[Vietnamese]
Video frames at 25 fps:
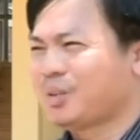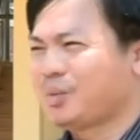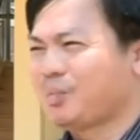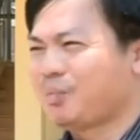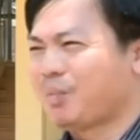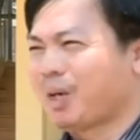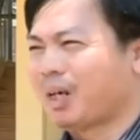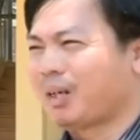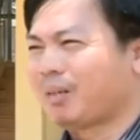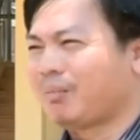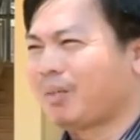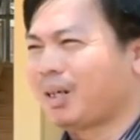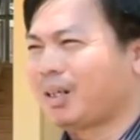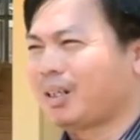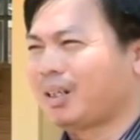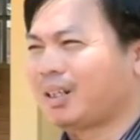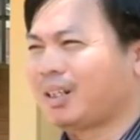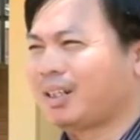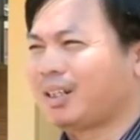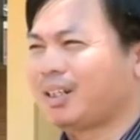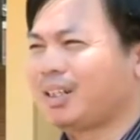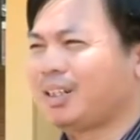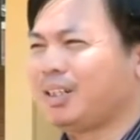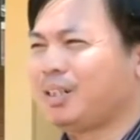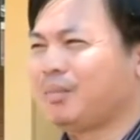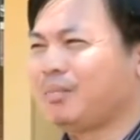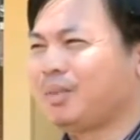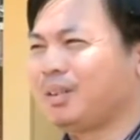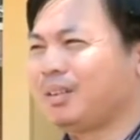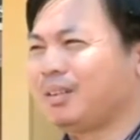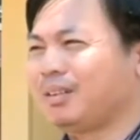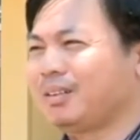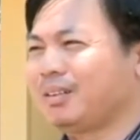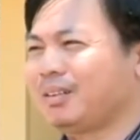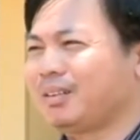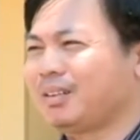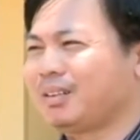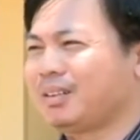bằng bằng là khi
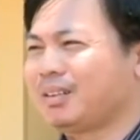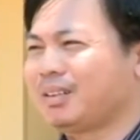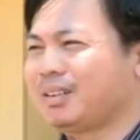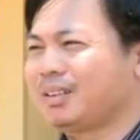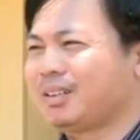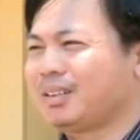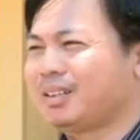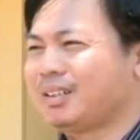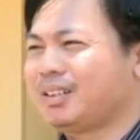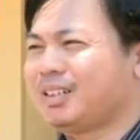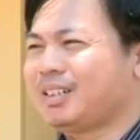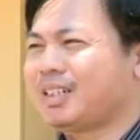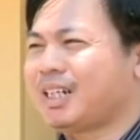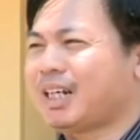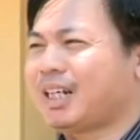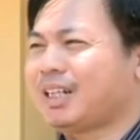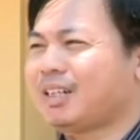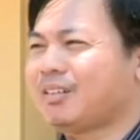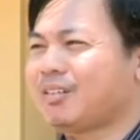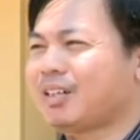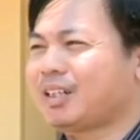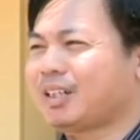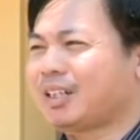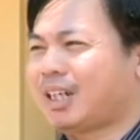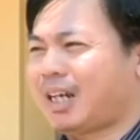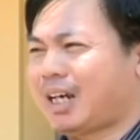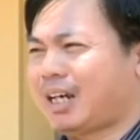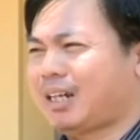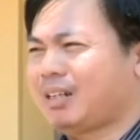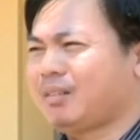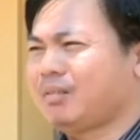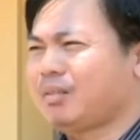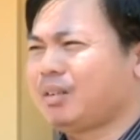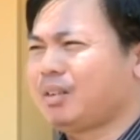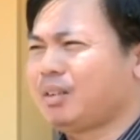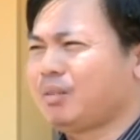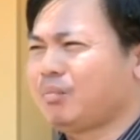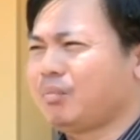mà chi trả theo hàng
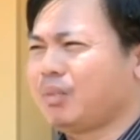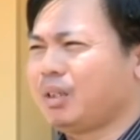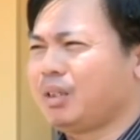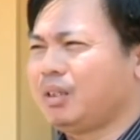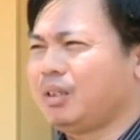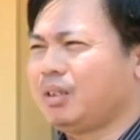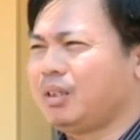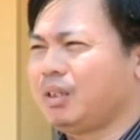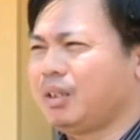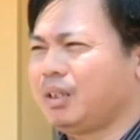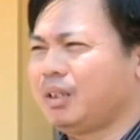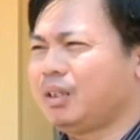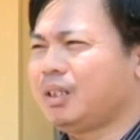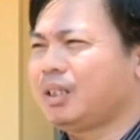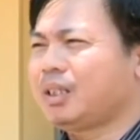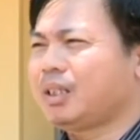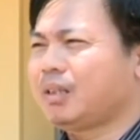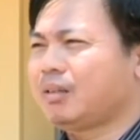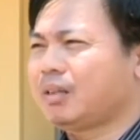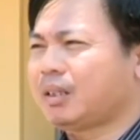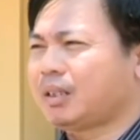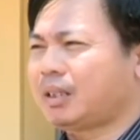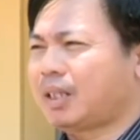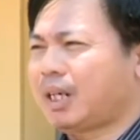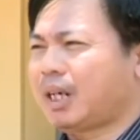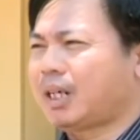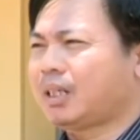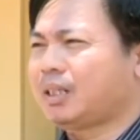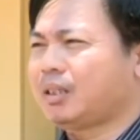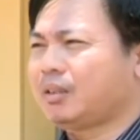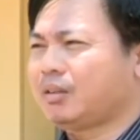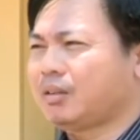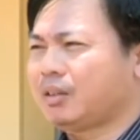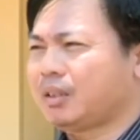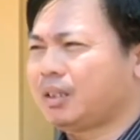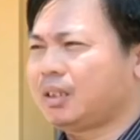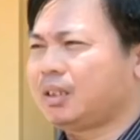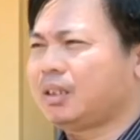tháng và được hưởng lương theo hàng tháng thì
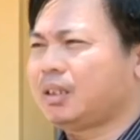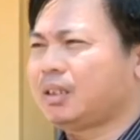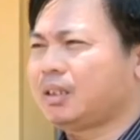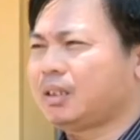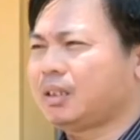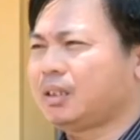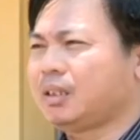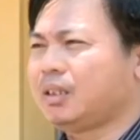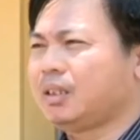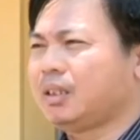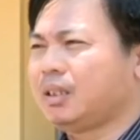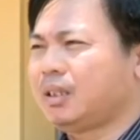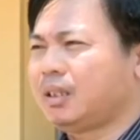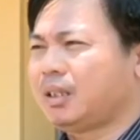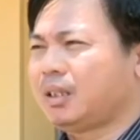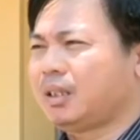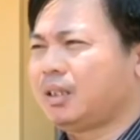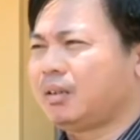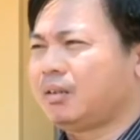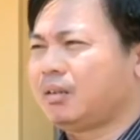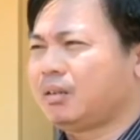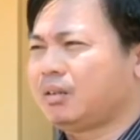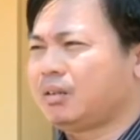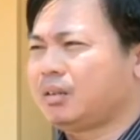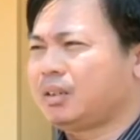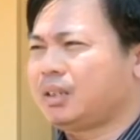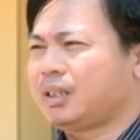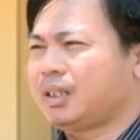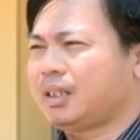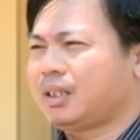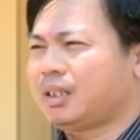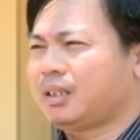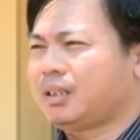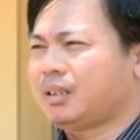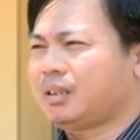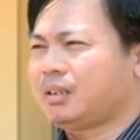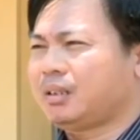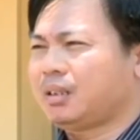tôi thấy là là nó
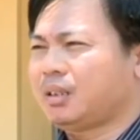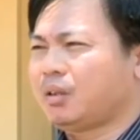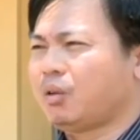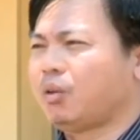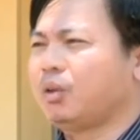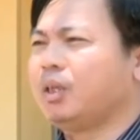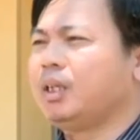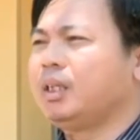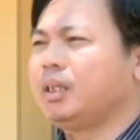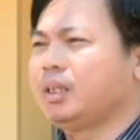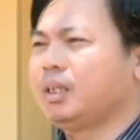sẽ sẽ ổn định